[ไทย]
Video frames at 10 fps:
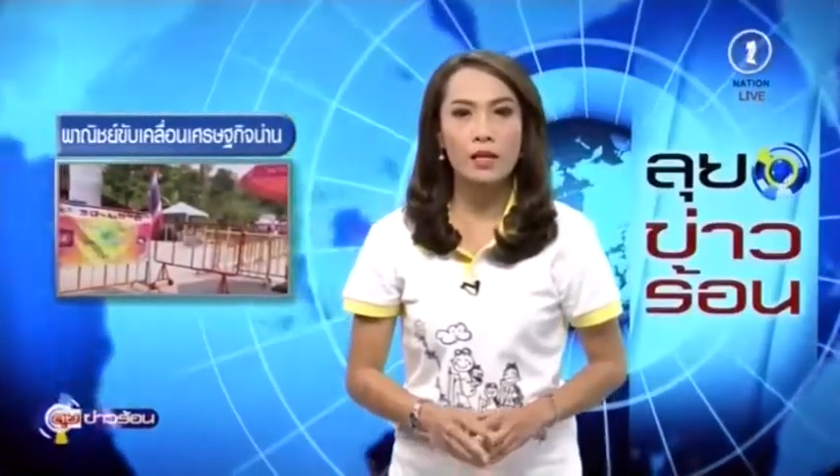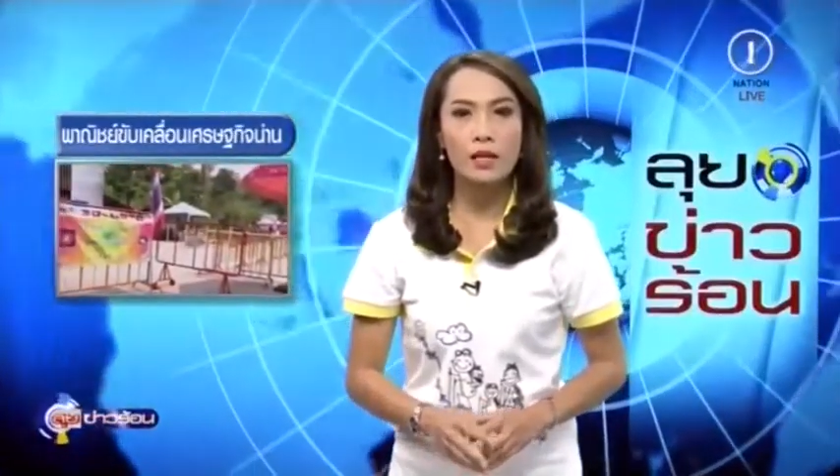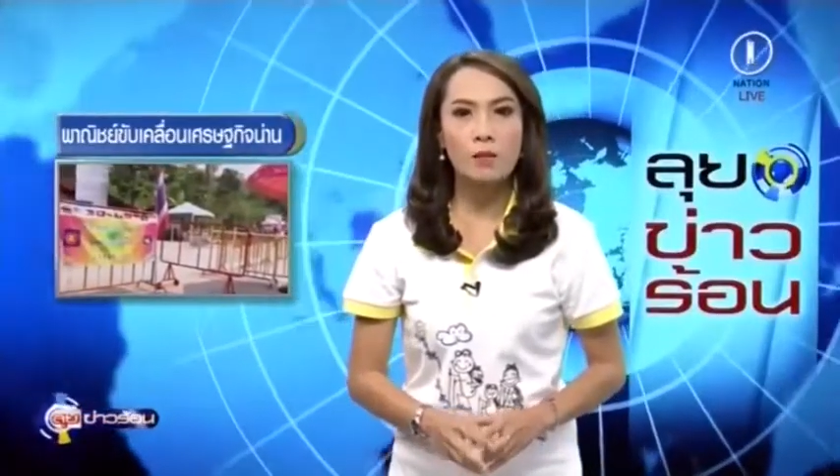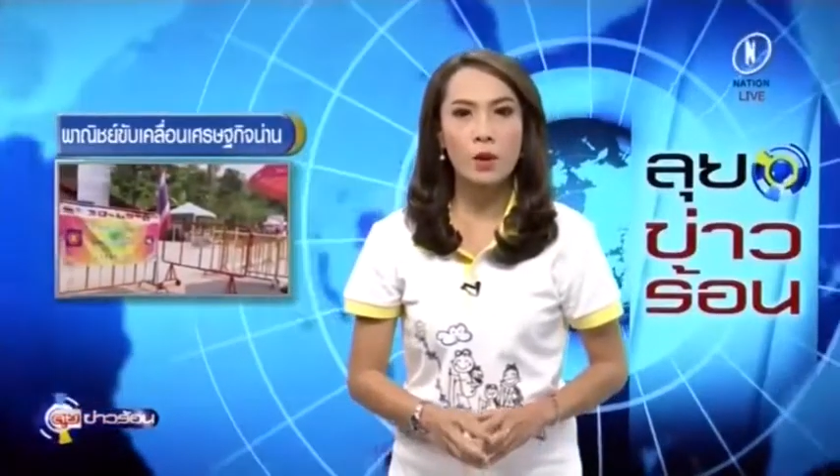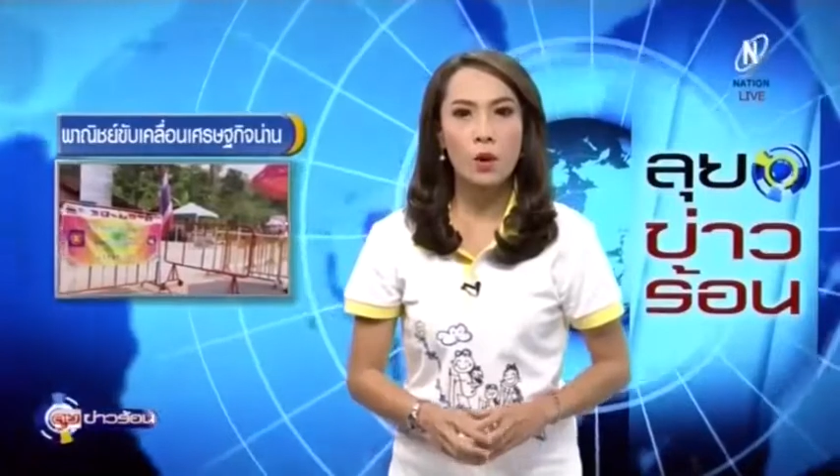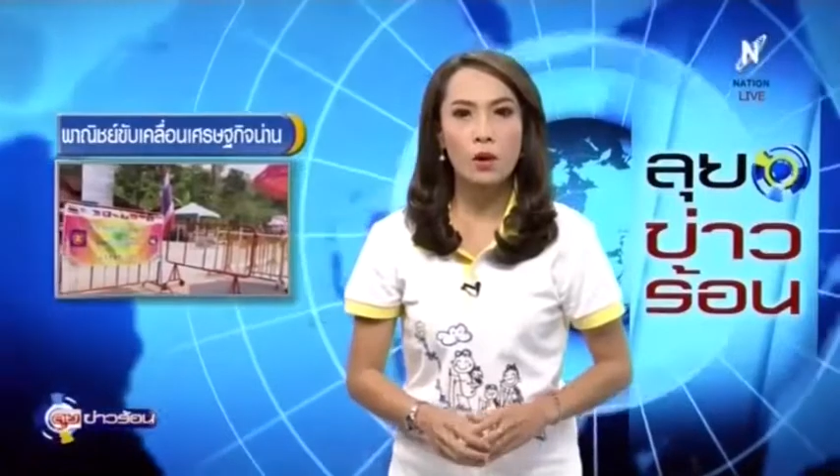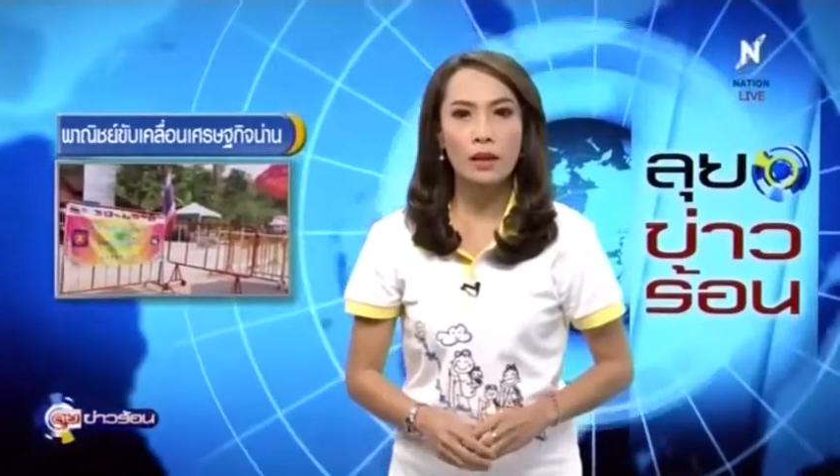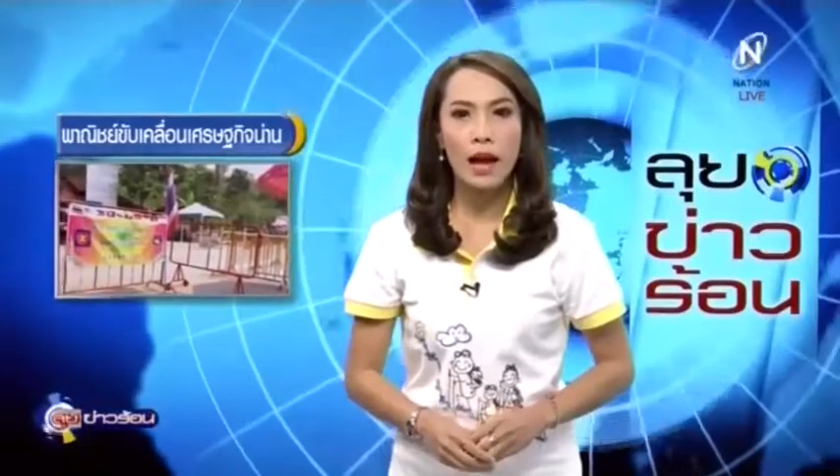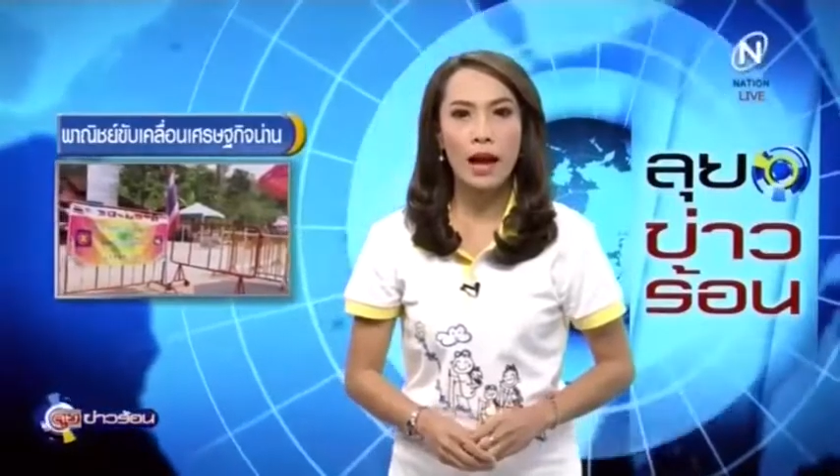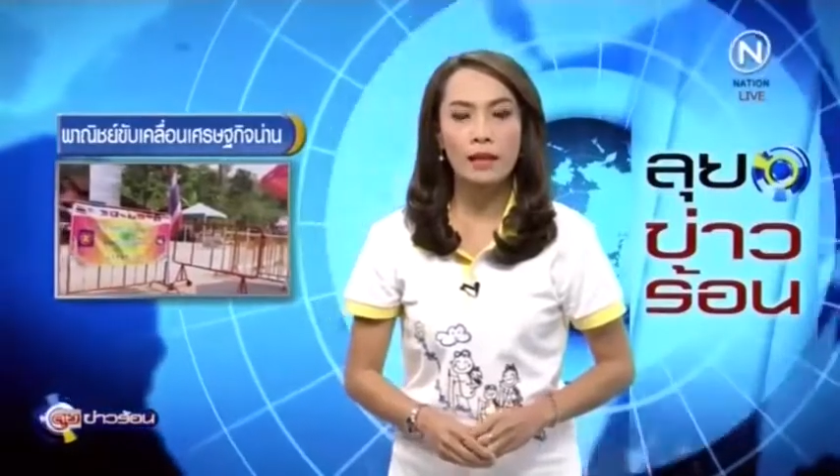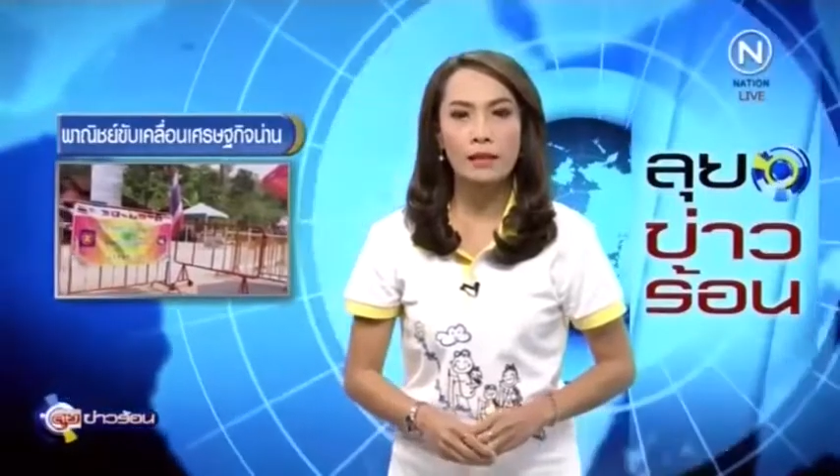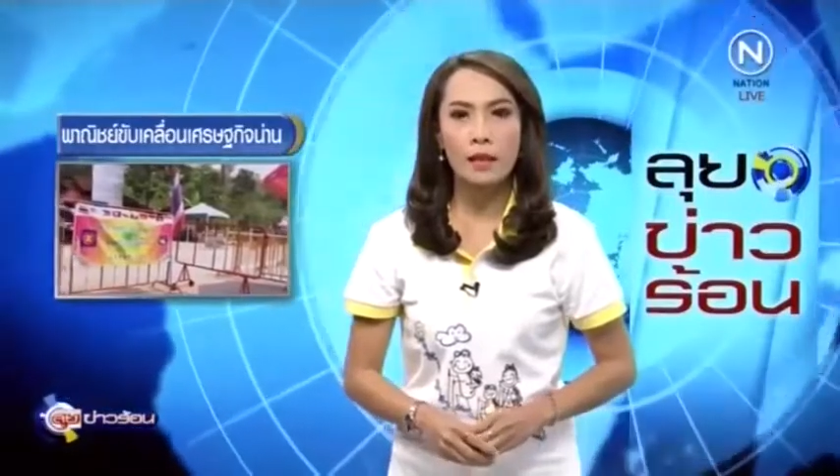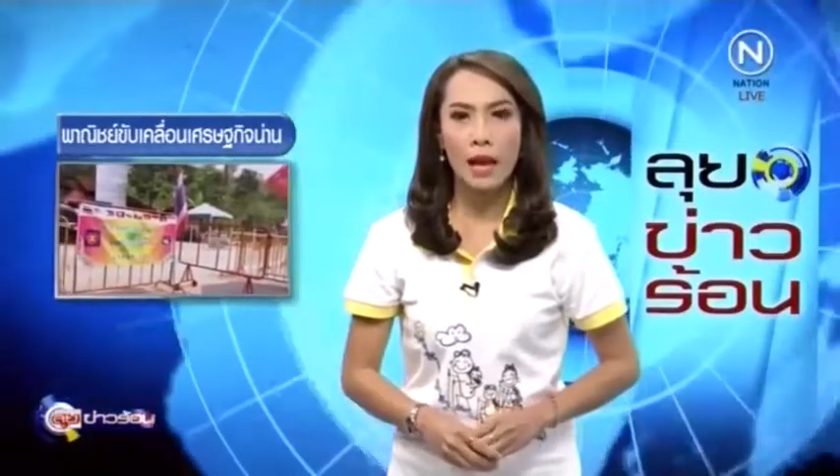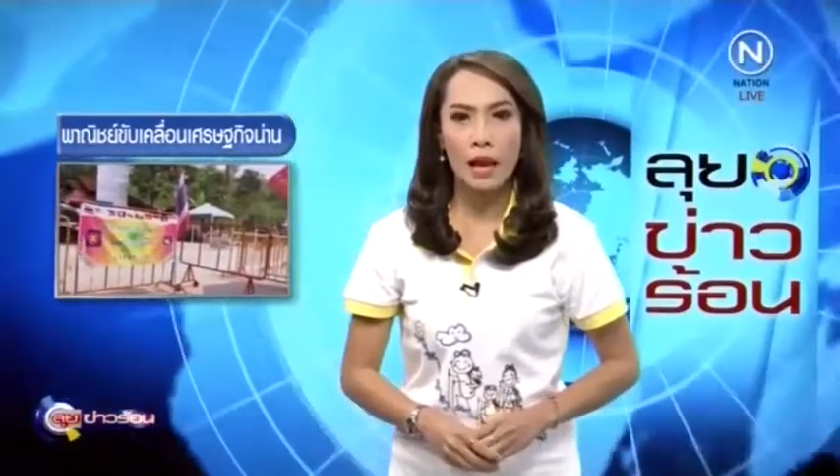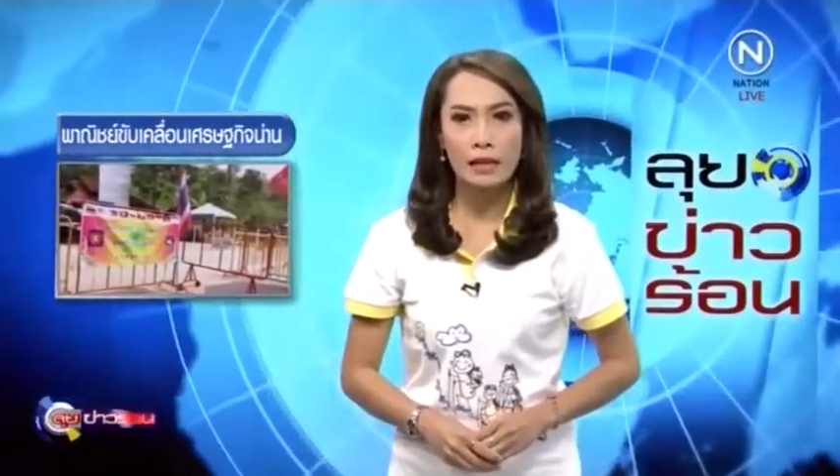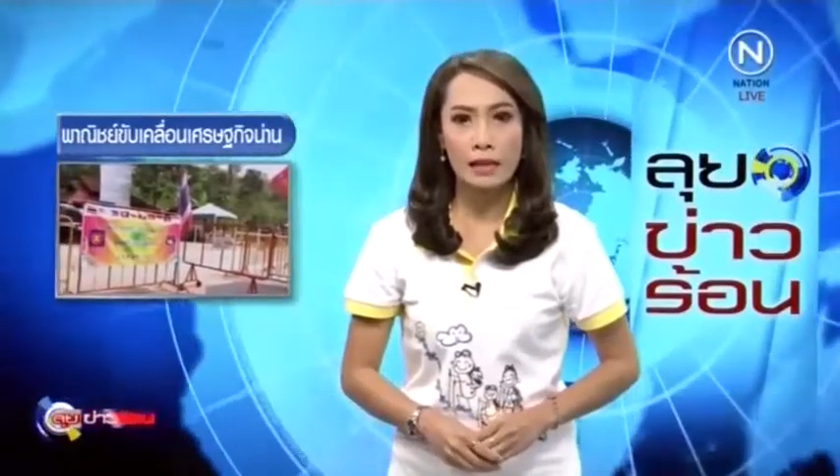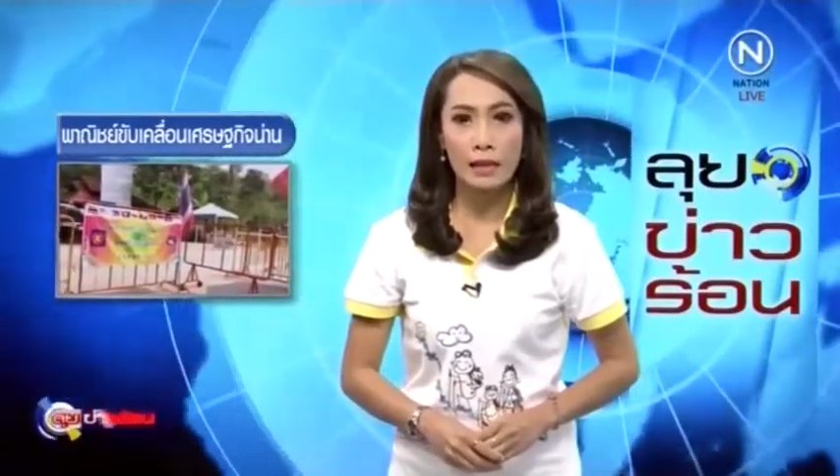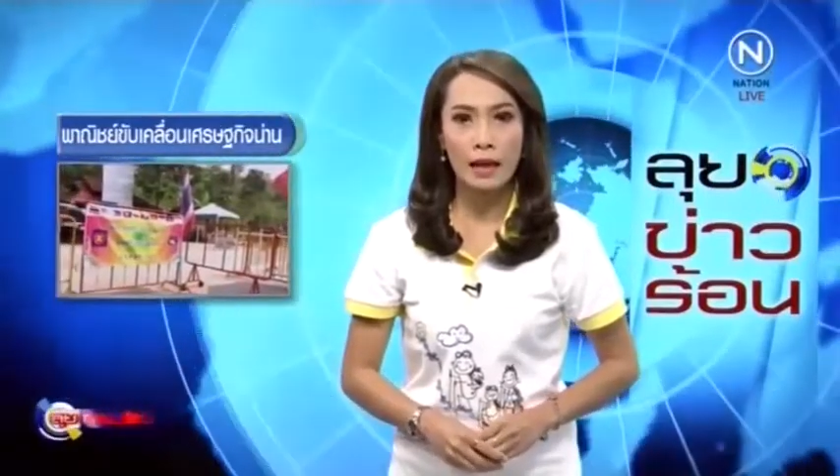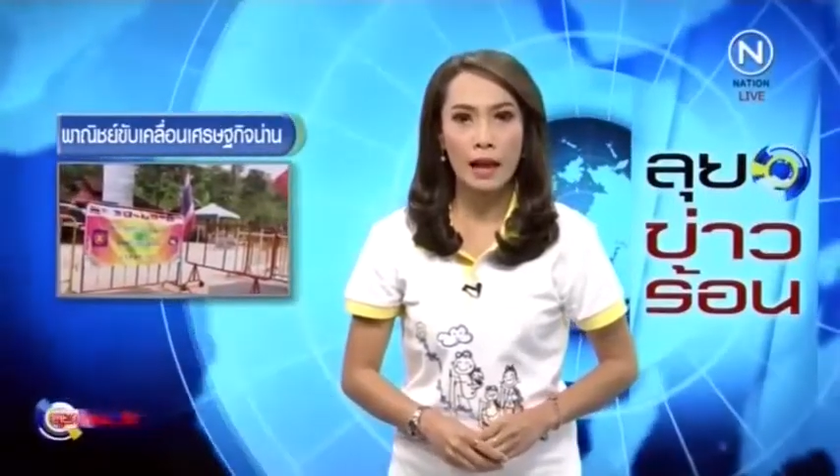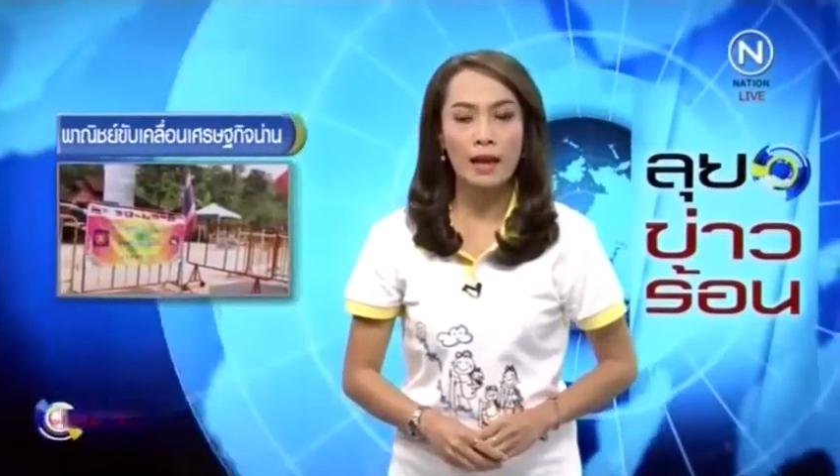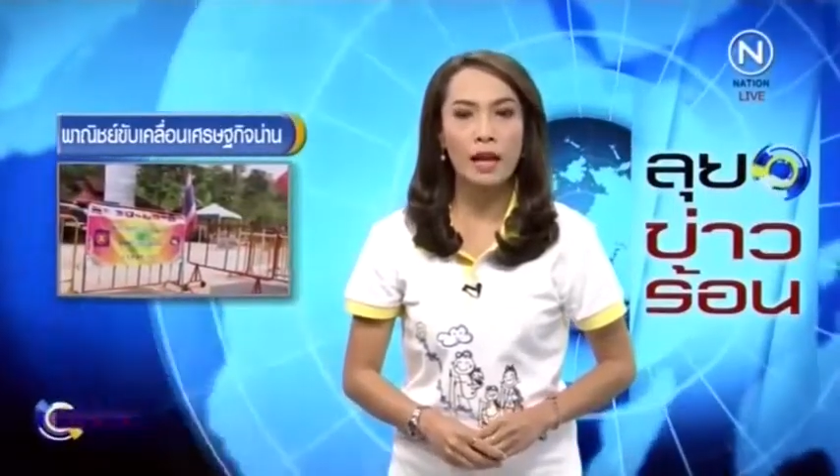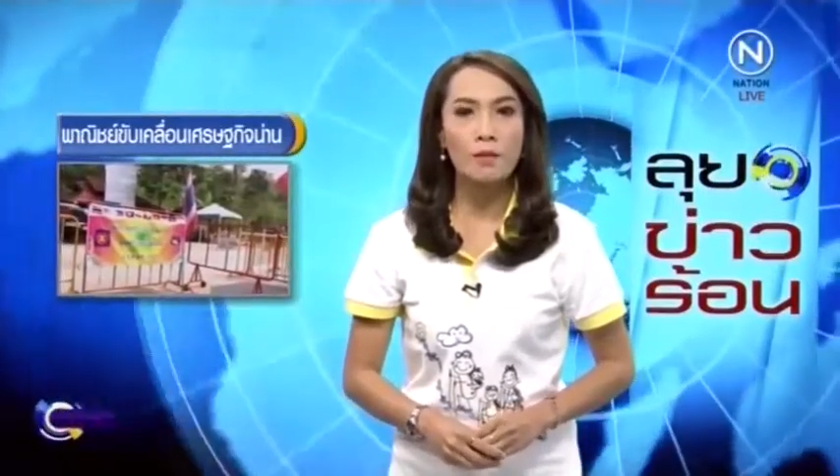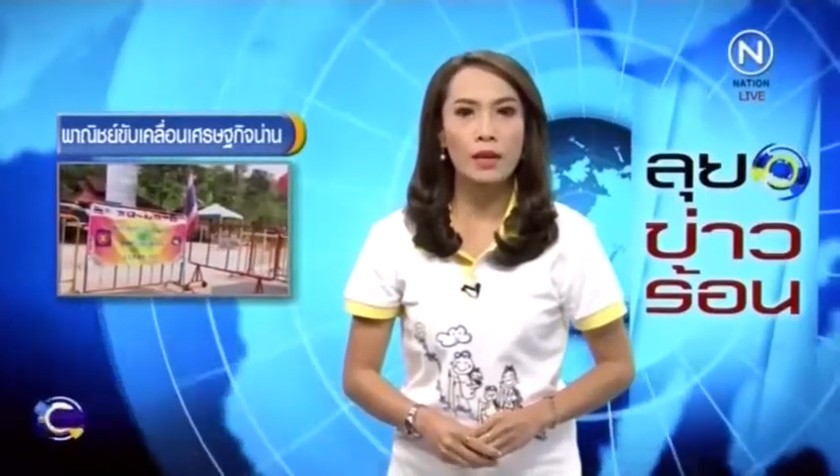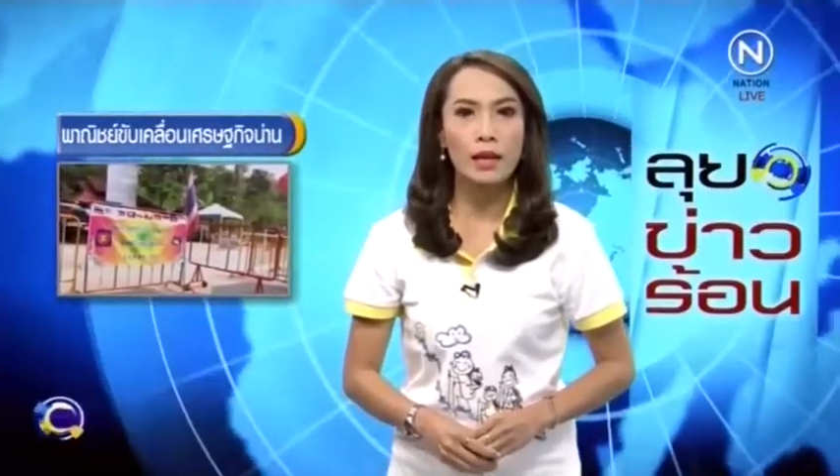เชื่อมโยงการจำหน่ายสินค้าและ